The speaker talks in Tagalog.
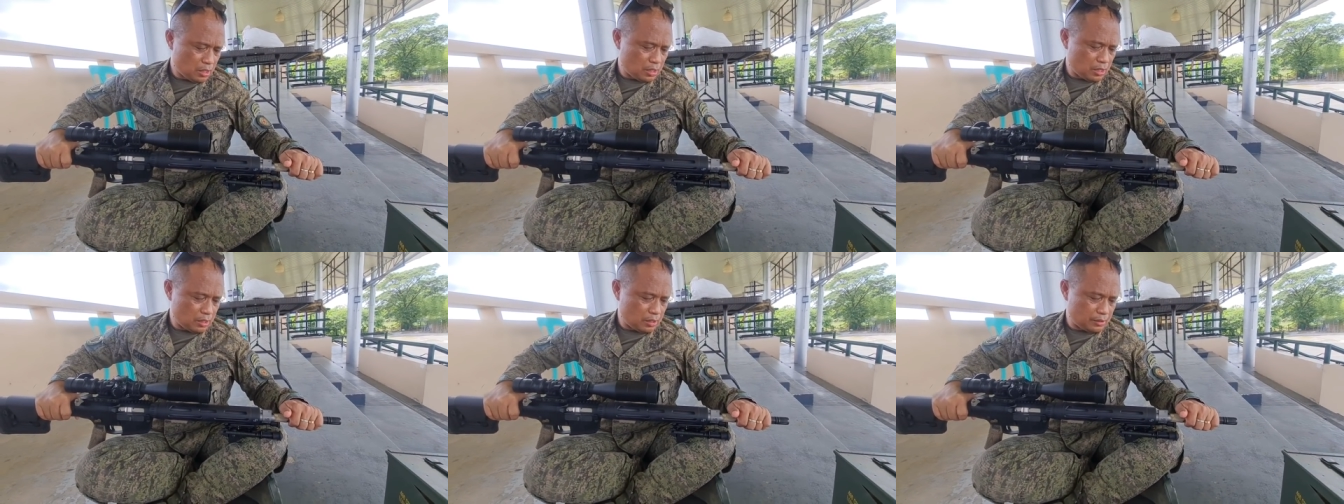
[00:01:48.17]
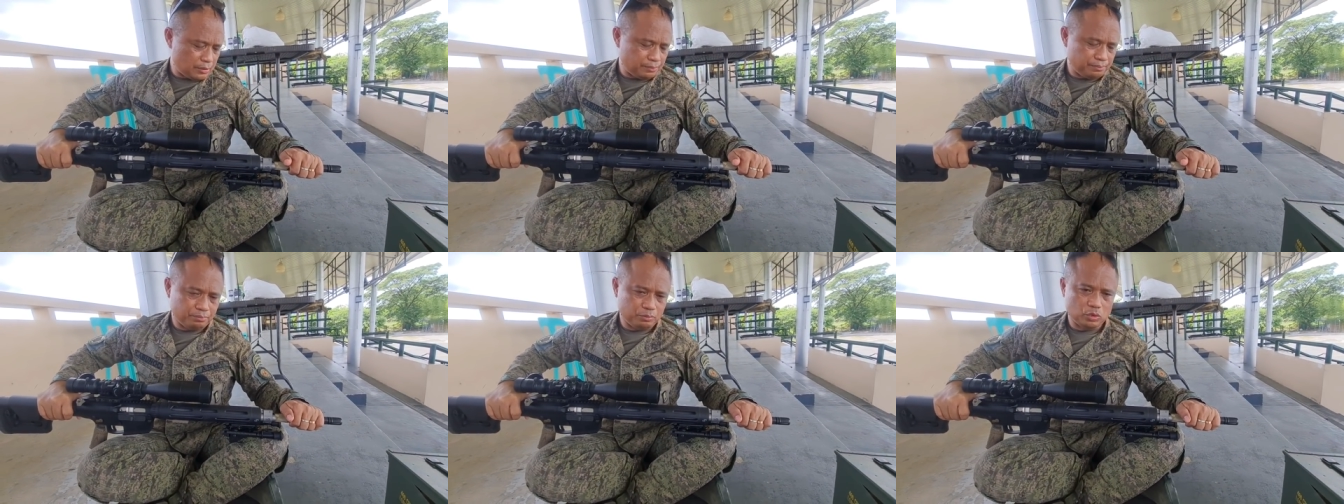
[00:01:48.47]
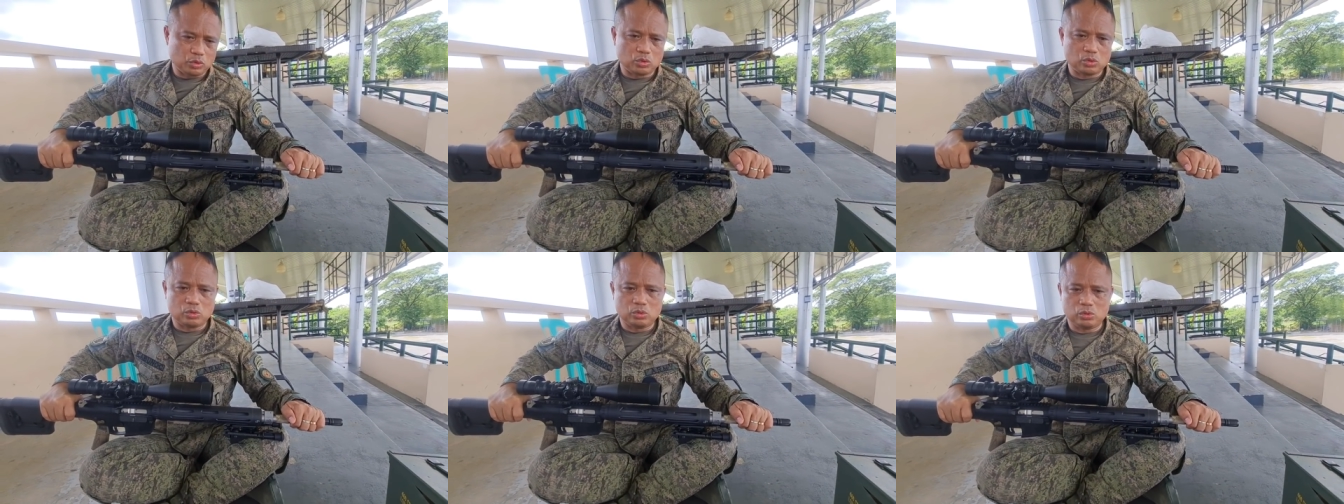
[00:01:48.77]
uh,
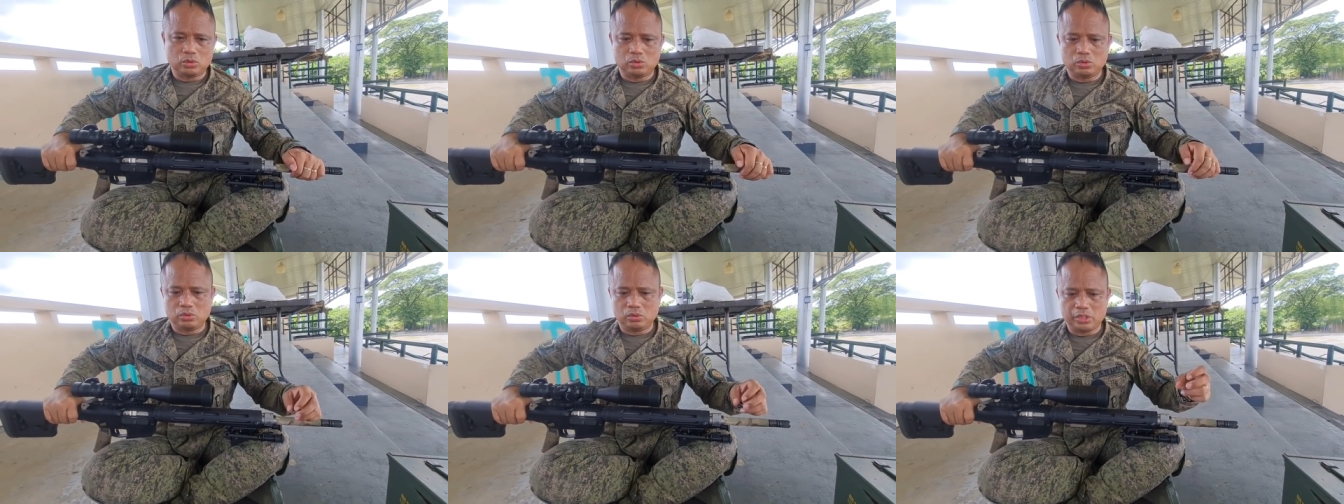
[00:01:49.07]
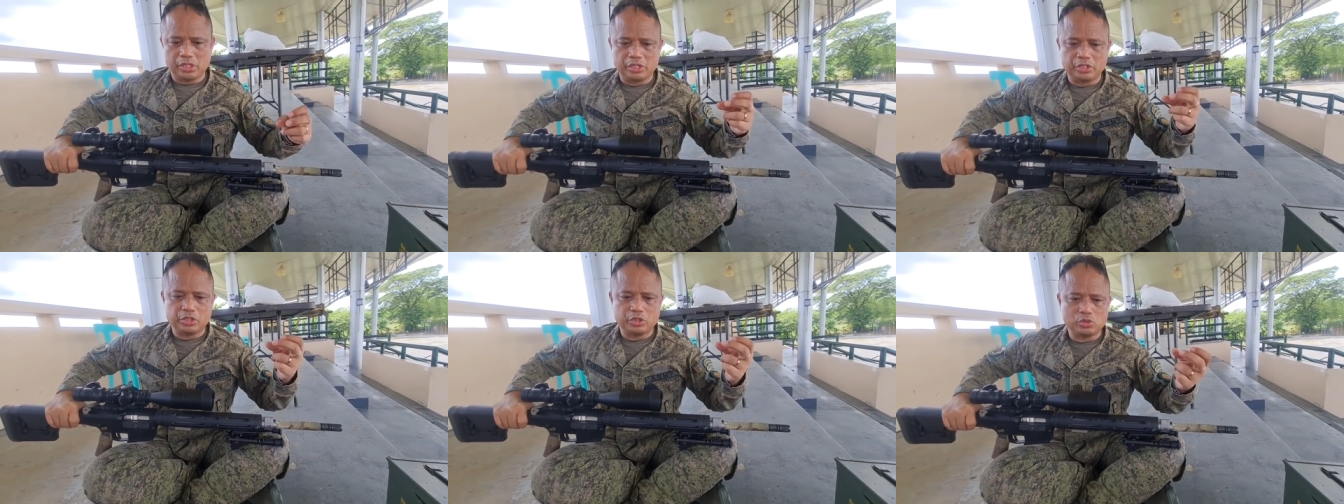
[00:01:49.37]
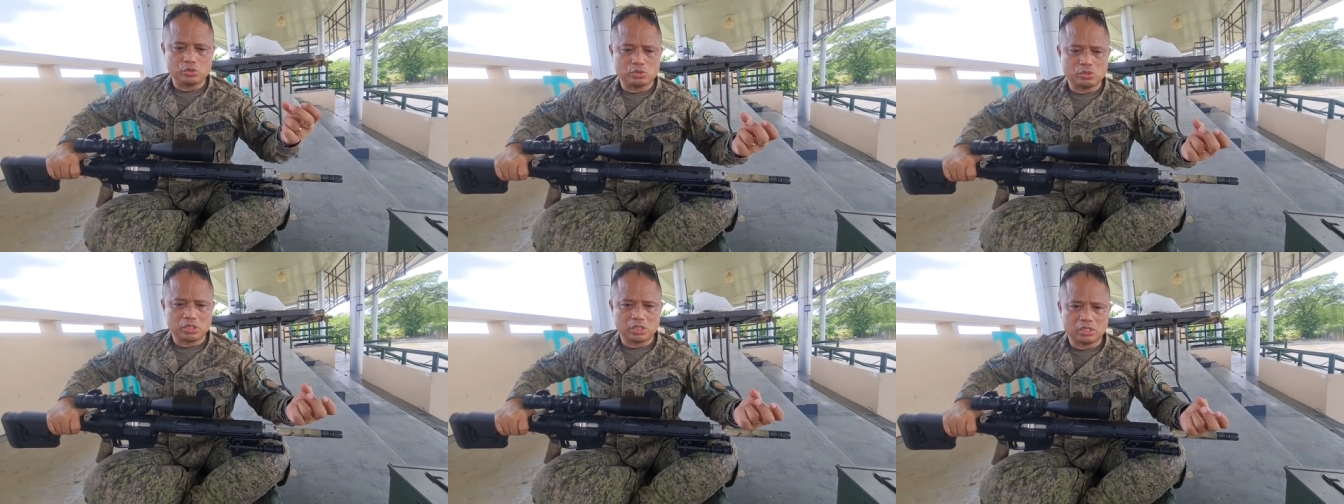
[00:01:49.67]
to
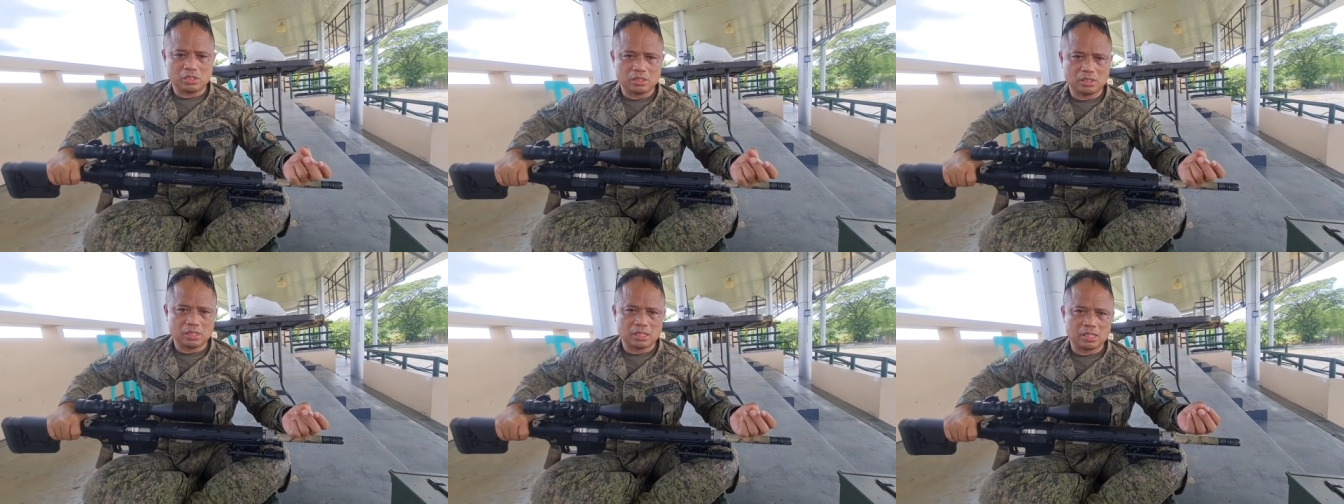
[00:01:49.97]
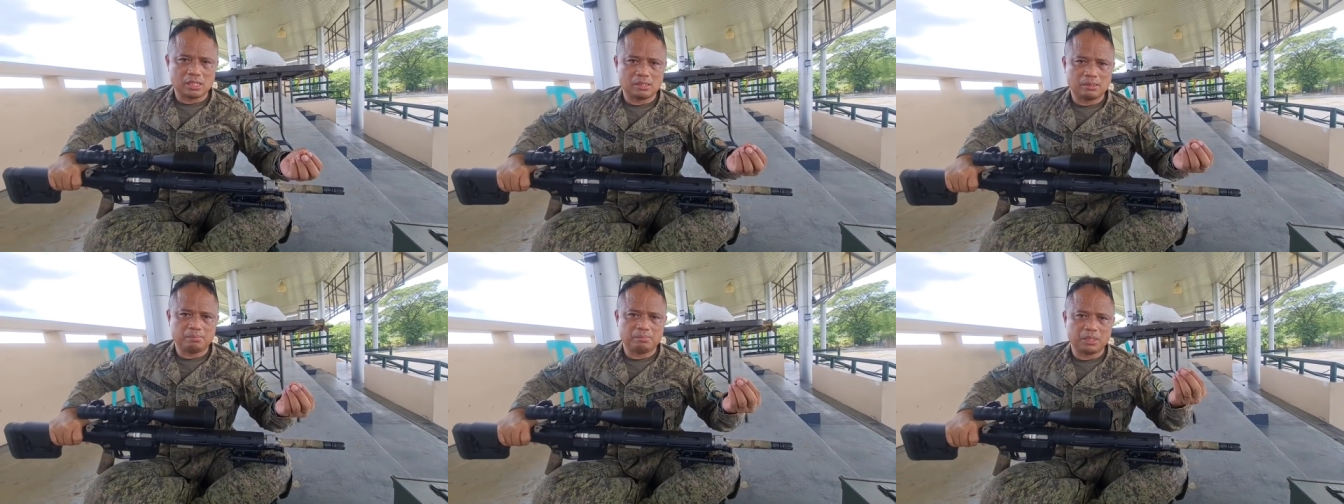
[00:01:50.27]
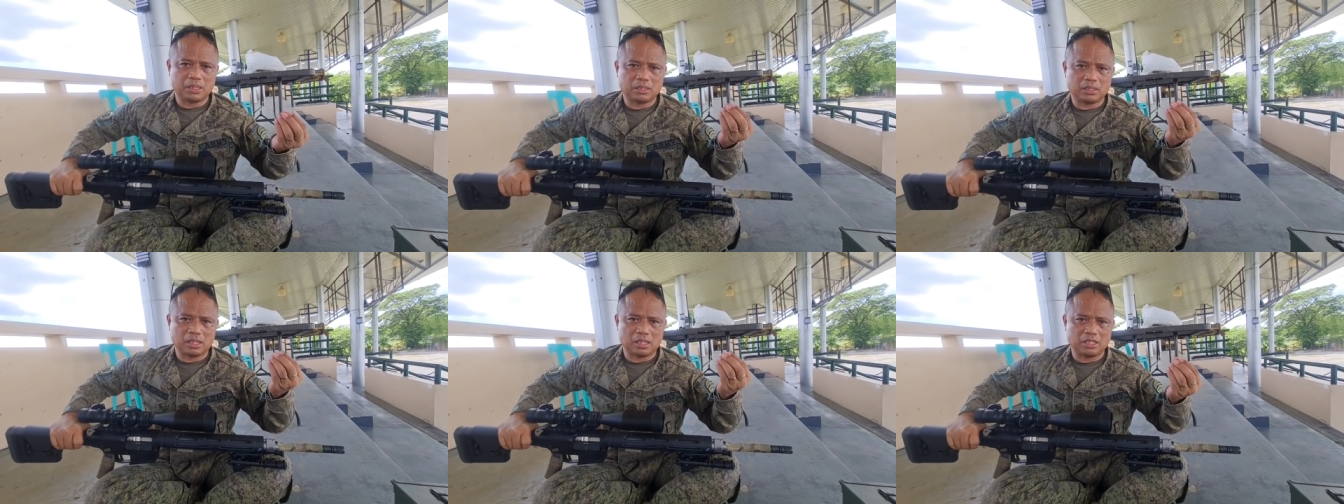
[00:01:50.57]
ensure na
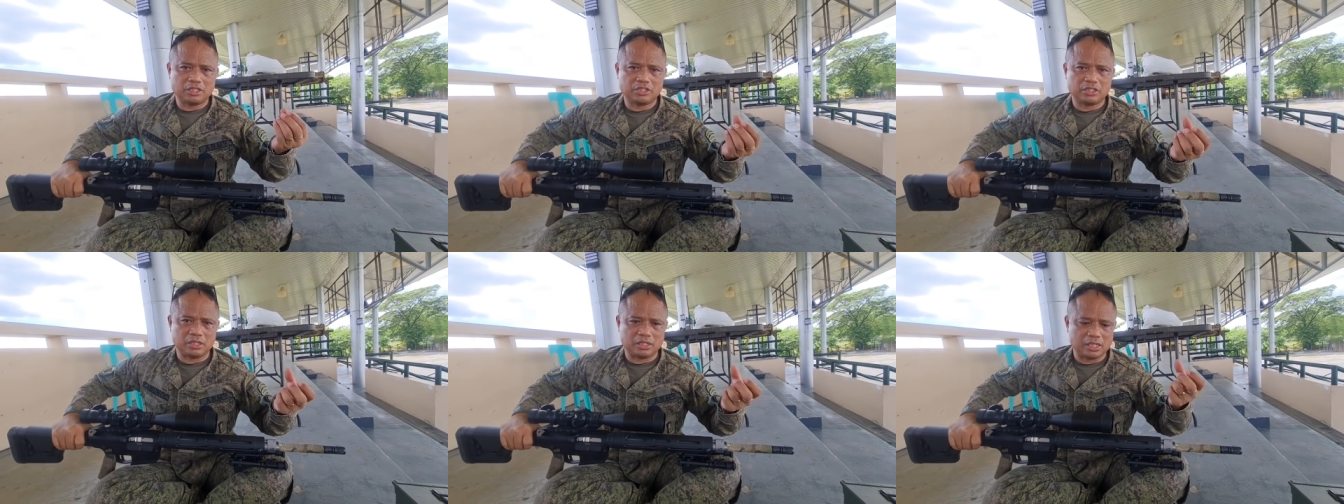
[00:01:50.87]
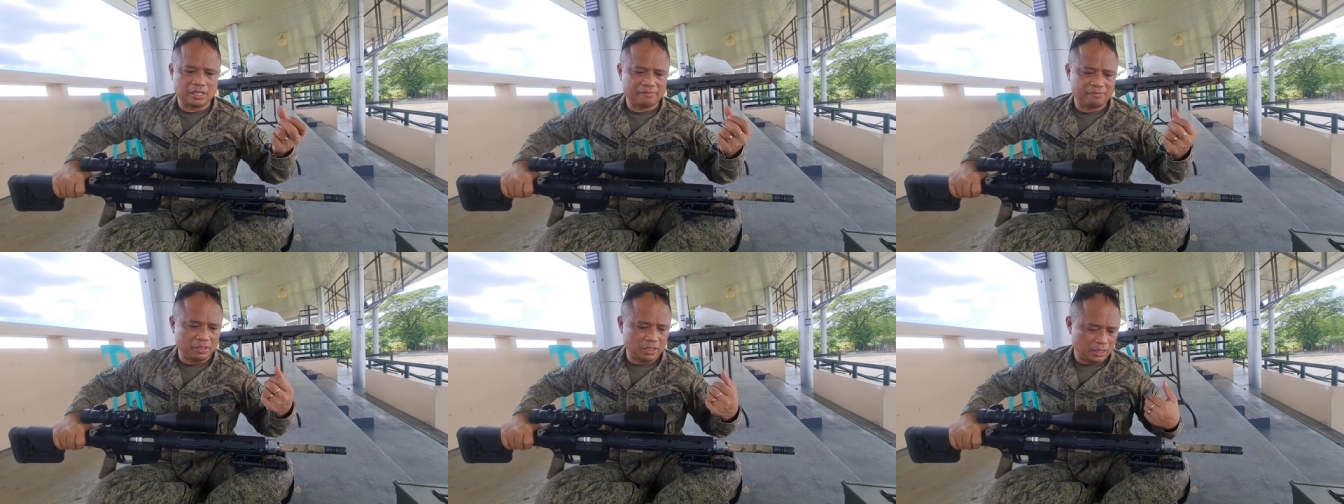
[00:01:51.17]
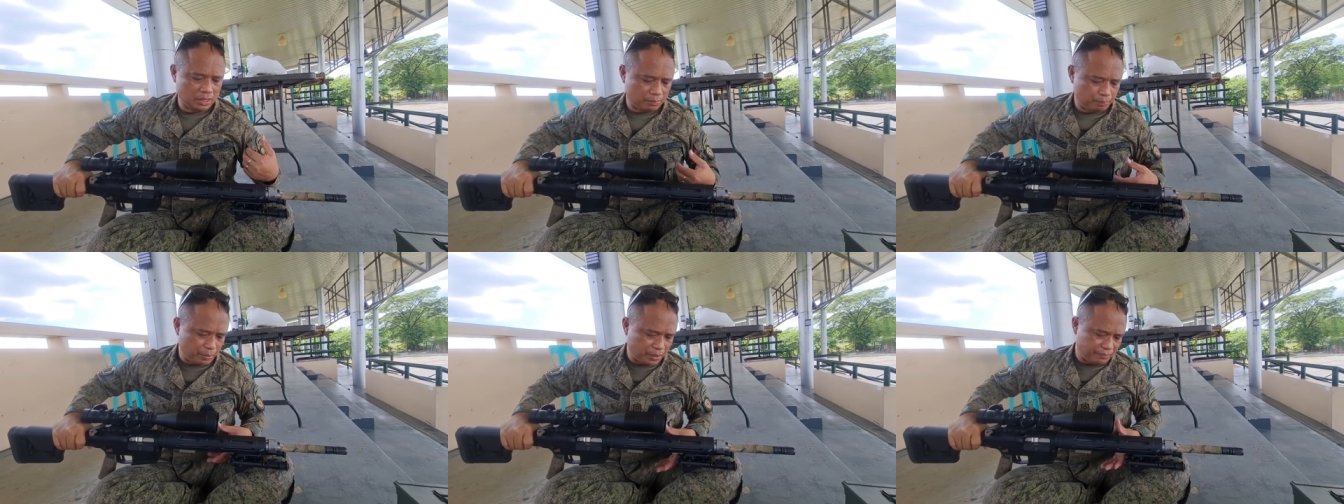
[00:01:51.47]
mataas ang level
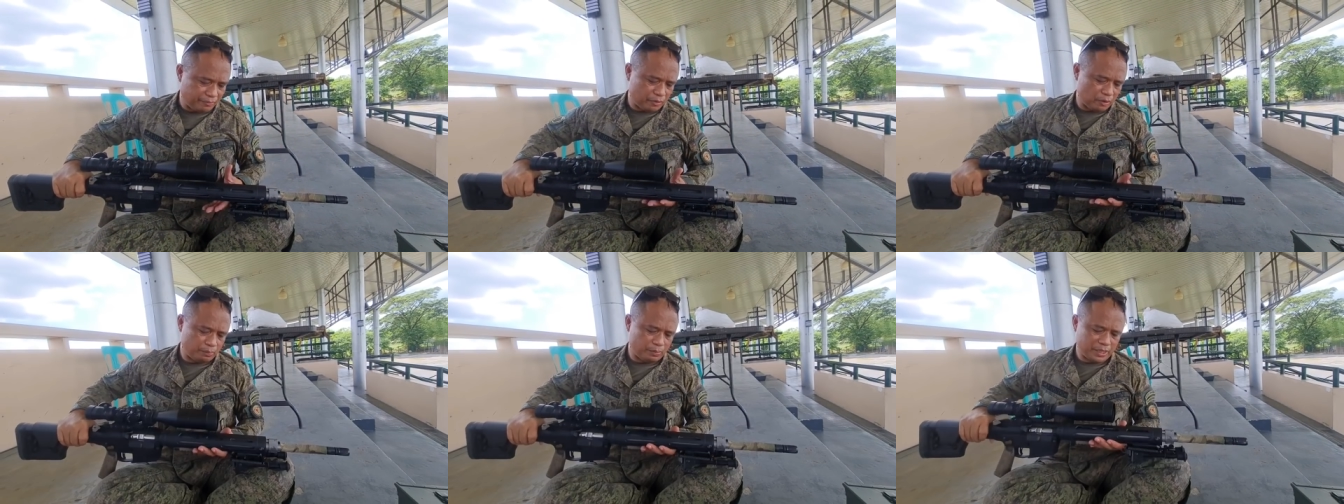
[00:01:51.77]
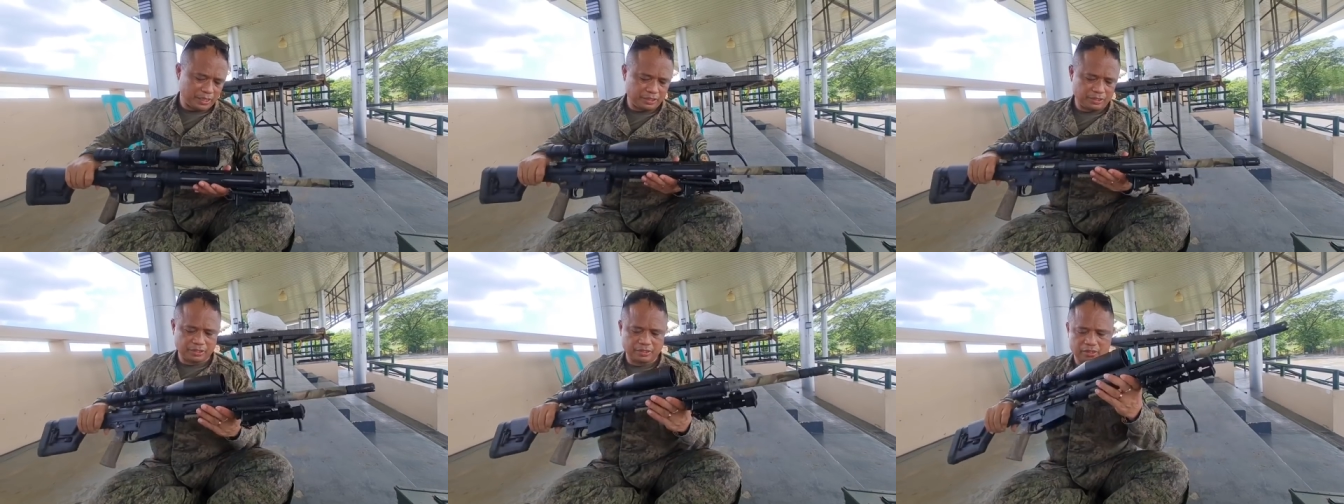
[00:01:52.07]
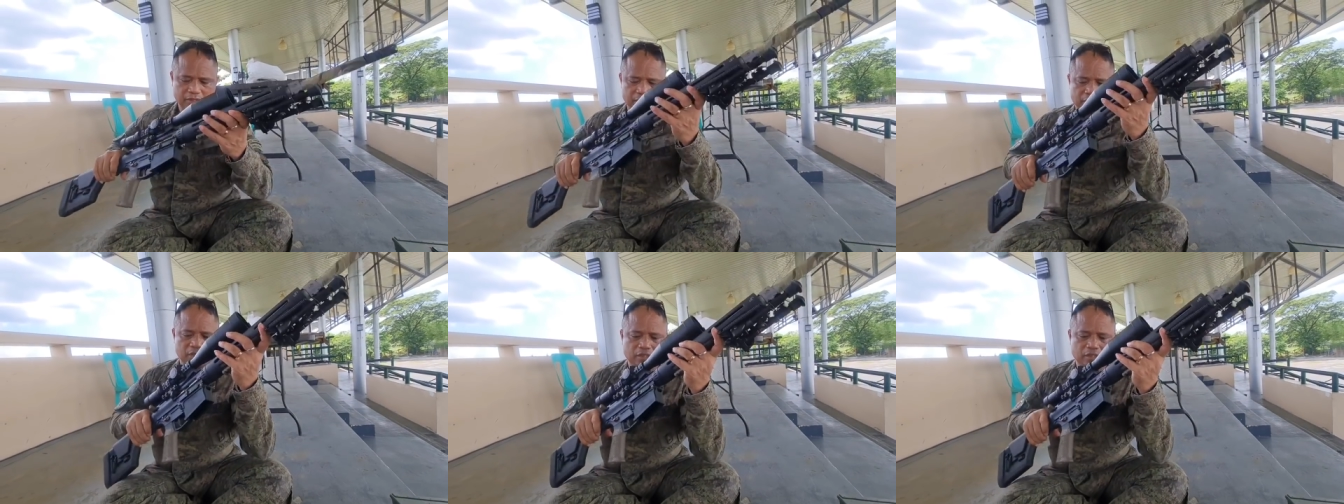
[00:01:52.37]
ng performance.